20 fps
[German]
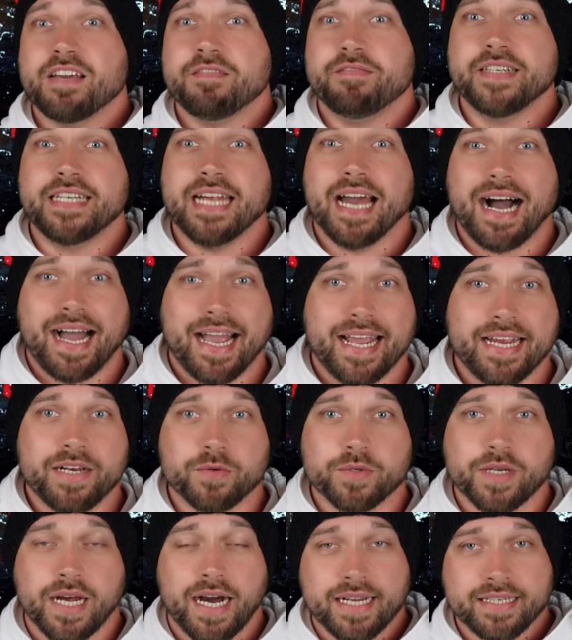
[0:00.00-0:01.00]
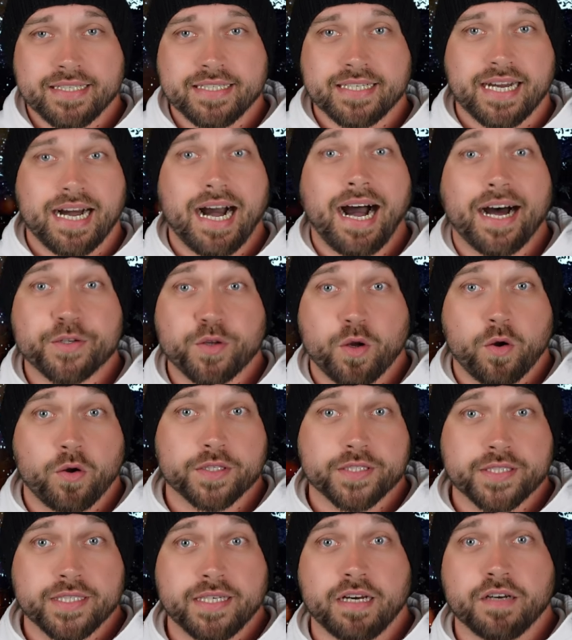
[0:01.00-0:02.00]
wie der ein oder andere
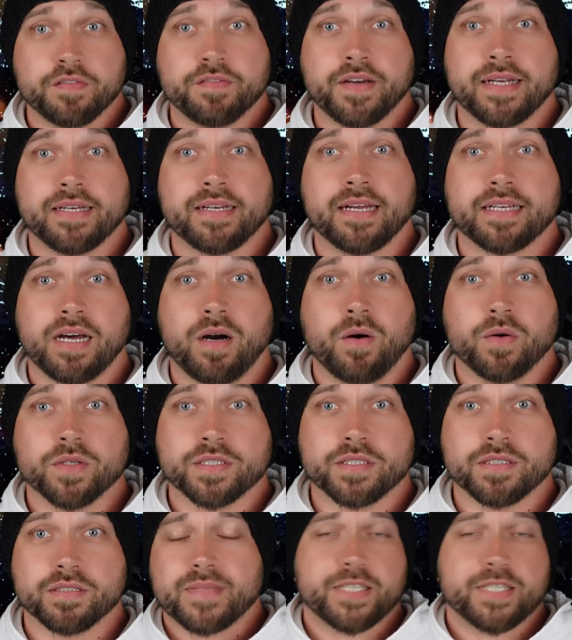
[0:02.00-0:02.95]
Hardcore-Godzilla-Fan da draußen.